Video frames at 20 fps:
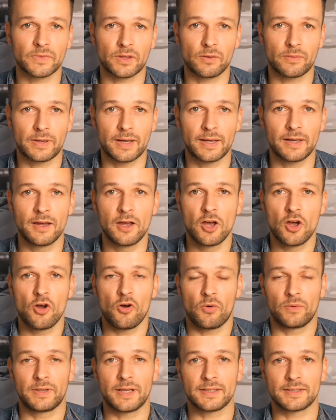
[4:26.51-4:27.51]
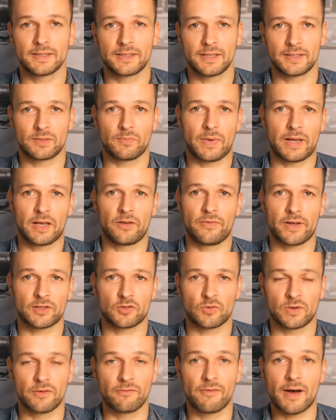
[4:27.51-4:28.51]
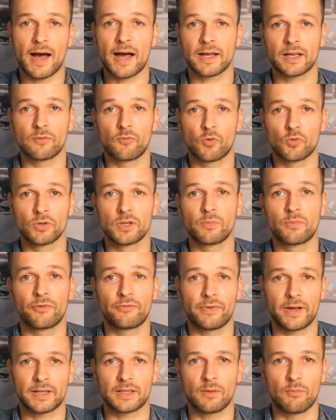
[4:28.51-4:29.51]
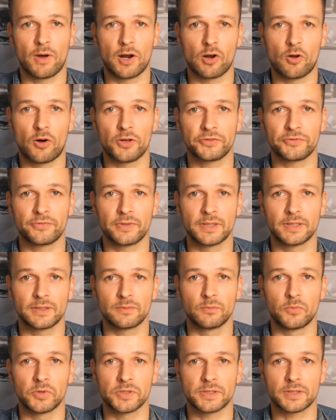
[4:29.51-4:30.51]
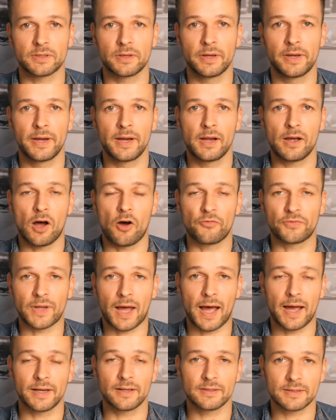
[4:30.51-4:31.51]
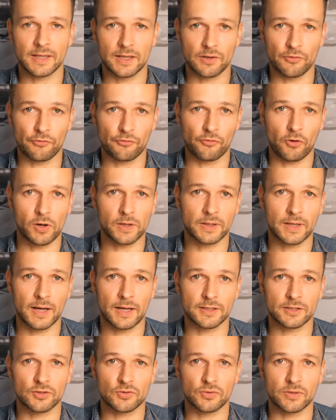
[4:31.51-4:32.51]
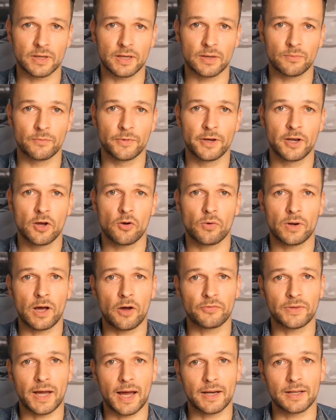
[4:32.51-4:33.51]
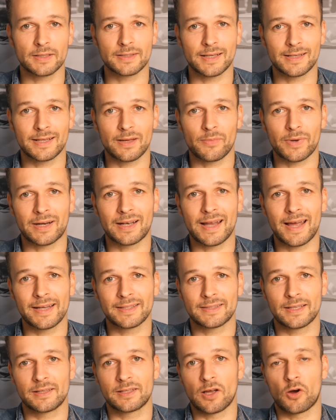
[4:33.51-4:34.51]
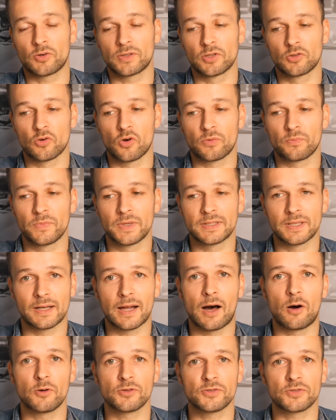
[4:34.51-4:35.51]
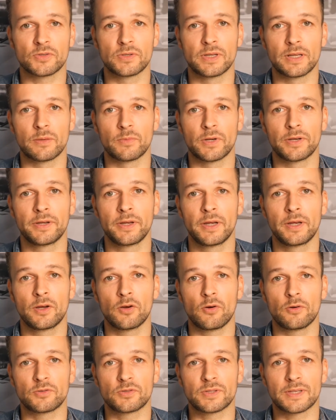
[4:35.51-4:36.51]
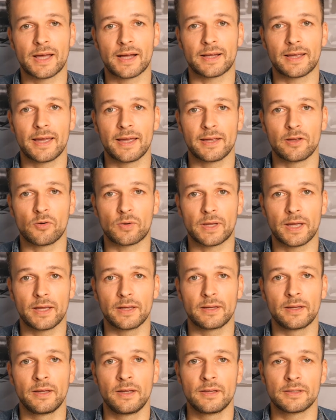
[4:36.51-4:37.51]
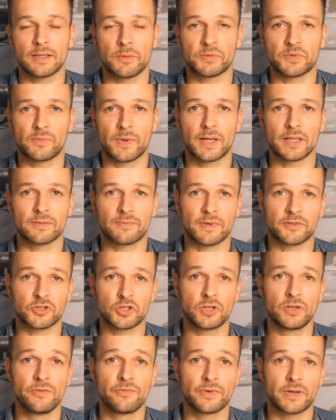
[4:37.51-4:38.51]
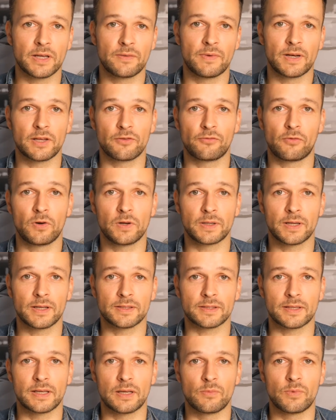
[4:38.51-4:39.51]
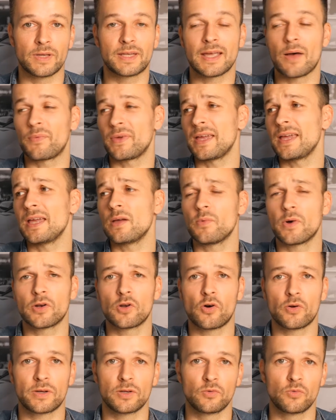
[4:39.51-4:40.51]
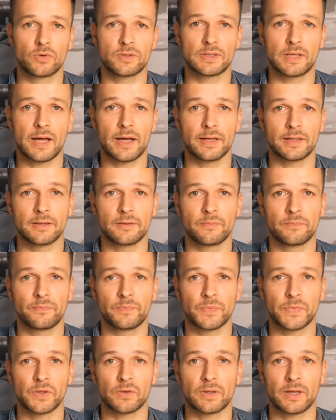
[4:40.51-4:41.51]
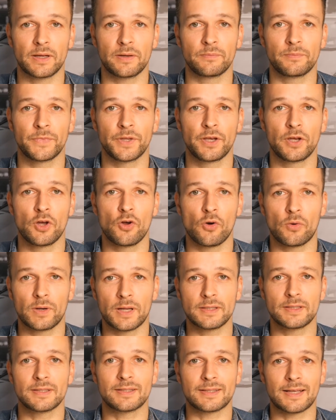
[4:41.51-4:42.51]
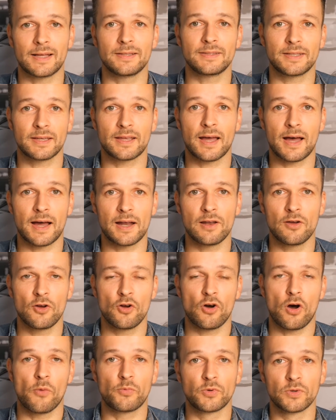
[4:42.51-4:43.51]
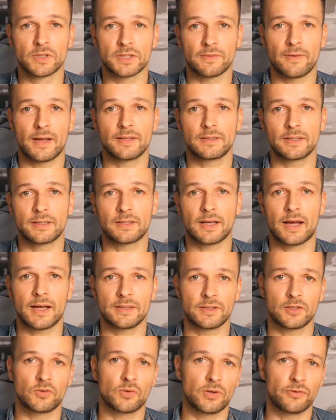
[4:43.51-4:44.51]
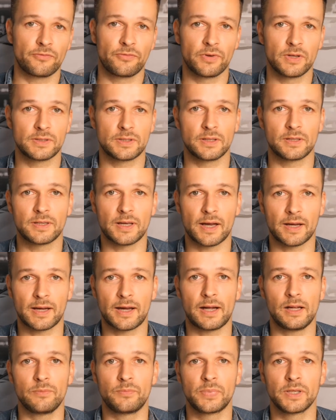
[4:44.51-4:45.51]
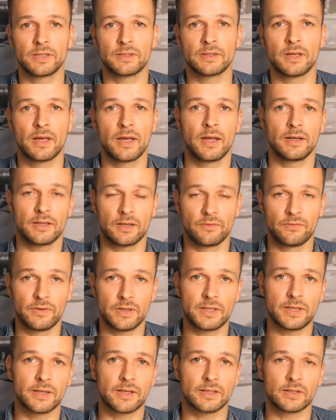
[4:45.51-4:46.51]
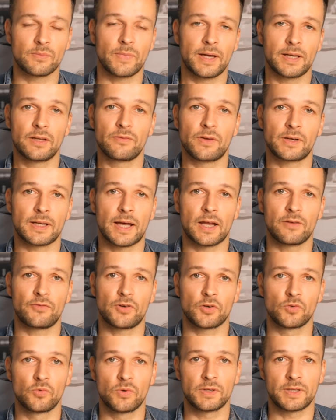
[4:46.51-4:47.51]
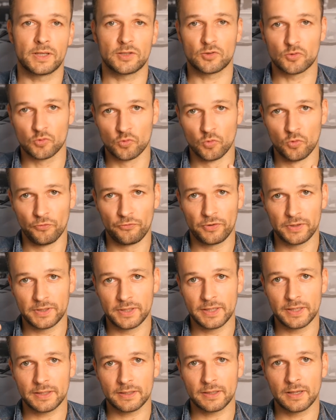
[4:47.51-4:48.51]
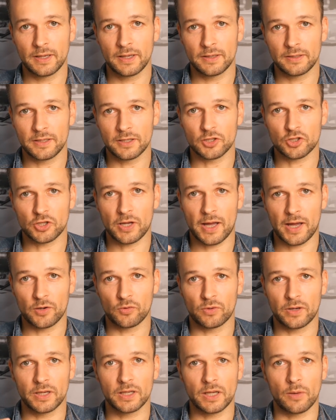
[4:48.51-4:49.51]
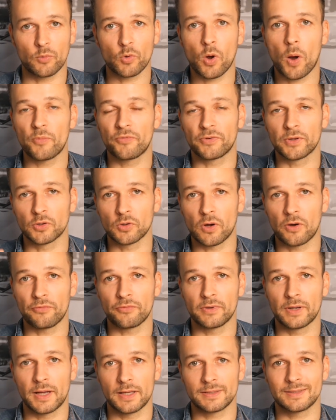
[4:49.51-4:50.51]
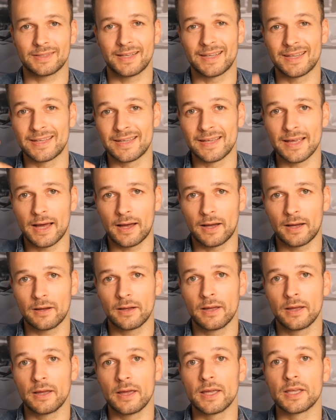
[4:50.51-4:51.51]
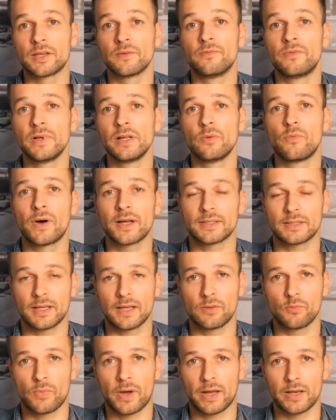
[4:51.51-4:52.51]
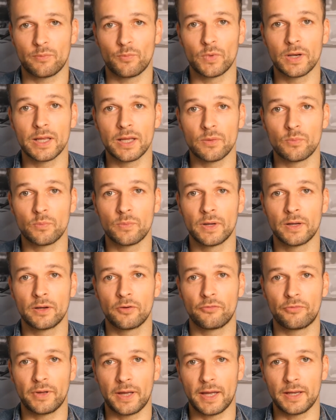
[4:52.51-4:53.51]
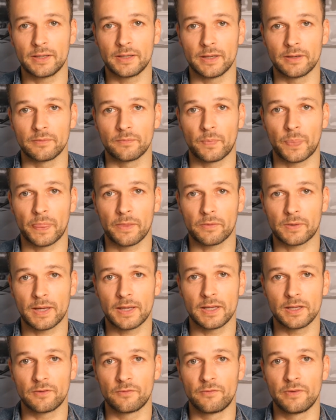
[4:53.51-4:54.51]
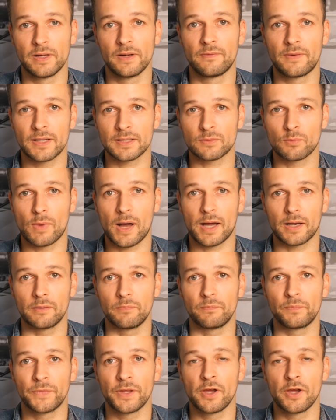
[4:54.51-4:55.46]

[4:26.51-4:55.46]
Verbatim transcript: Okay? Und das ist jetzt im Endeffekt so eine Waage, wo du die perfekte Balance finden musst. Auf der einen Seite Vollgas zu geben und auf der anderen Seite aber gleichzeitig auch den Druck ein bisschen rauszunehmen und zu sagen, hey, okay, selbst wenn jetzt was schief geht, wenn ich Vollgas gebe, ich habe immer noch genug Zeit. Okay? Und das ist ganz egal, ob du 20, 30 oder 40 Jahre alt bist, denn wichtig ist im Endeffekt einfach nur, dass du für dich die Entscheidung in deinem Kopf getroffen hast, ja, ich will was in meinem Leben verändern. Okay, ich will was machen.